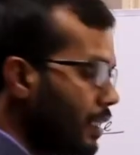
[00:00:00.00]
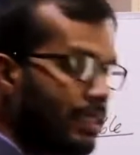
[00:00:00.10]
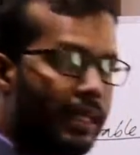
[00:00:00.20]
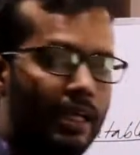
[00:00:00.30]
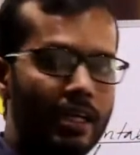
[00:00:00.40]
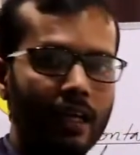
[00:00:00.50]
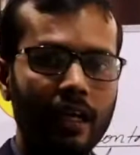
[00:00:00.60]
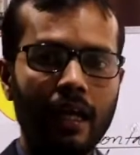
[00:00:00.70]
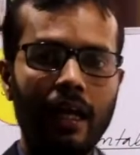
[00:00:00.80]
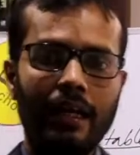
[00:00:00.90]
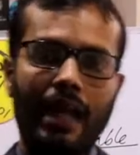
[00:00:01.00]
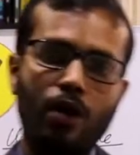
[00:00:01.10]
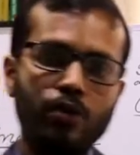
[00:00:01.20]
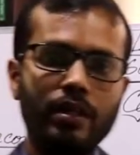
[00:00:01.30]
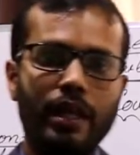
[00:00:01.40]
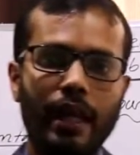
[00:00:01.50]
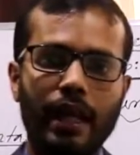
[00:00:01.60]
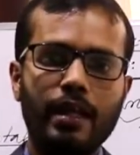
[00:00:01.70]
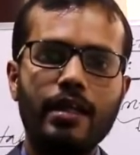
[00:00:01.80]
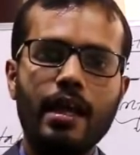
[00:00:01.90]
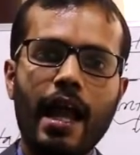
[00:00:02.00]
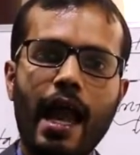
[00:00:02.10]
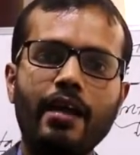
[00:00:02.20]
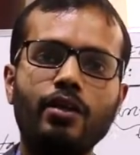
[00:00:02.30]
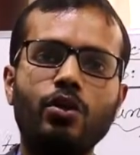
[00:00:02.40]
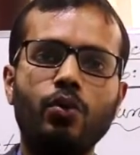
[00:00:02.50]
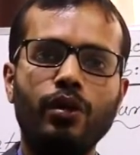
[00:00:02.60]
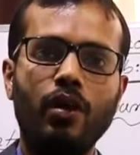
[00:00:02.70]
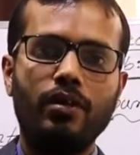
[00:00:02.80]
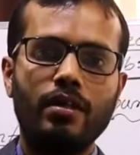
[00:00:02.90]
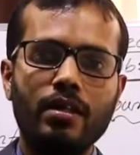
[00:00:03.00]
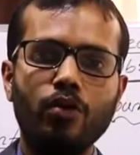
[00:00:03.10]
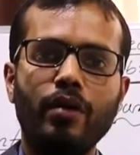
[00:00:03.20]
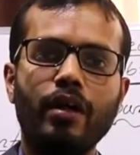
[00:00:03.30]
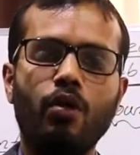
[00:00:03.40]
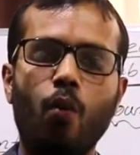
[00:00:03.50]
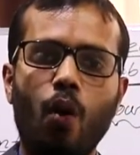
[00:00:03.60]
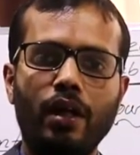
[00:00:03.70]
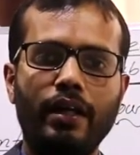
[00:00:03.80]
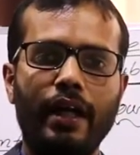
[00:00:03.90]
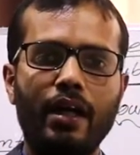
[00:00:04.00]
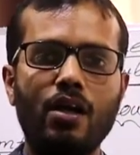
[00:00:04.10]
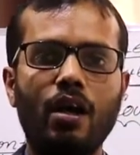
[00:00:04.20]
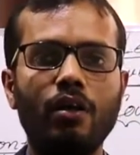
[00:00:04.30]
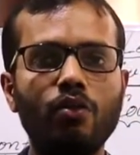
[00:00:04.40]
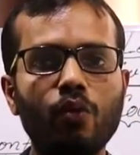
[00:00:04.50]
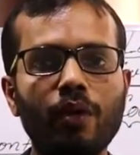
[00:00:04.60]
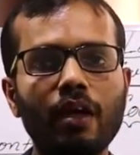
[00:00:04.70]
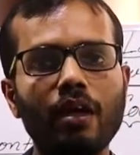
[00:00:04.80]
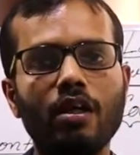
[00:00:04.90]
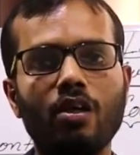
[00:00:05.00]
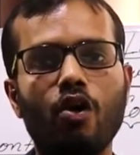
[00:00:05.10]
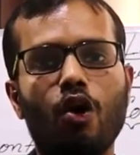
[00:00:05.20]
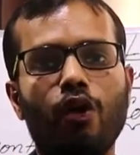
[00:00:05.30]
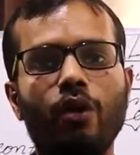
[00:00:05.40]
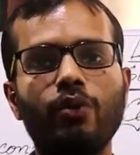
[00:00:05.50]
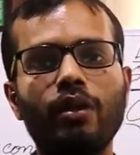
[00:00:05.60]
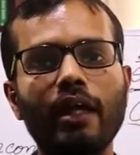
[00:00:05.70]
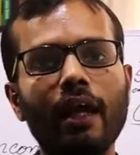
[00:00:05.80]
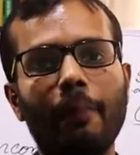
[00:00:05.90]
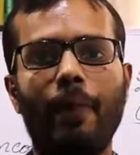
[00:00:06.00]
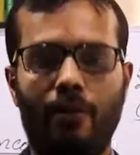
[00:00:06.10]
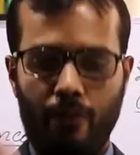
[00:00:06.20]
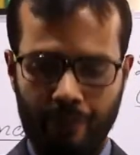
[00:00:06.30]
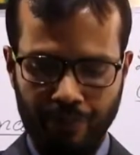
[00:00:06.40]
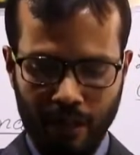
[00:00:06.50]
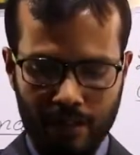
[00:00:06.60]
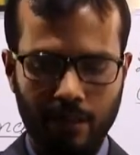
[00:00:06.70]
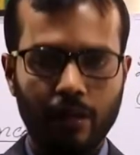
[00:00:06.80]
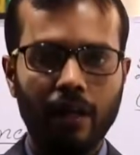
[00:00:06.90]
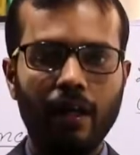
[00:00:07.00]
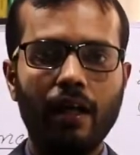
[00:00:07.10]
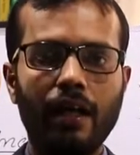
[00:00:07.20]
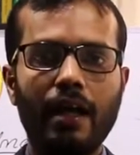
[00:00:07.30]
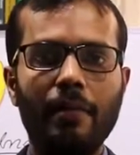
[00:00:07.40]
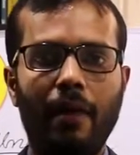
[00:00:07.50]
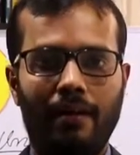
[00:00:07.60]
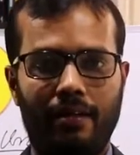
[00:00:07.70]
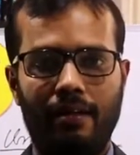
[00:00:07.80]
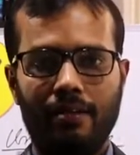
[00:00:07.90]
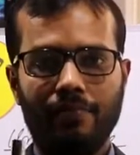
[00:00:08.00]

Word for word: কি যে নাউনকে এক দুই অর্থাৎ নিউমেরিক ওয়ার্ডে তুমি গণনা করতে পারো যেমন মার্কার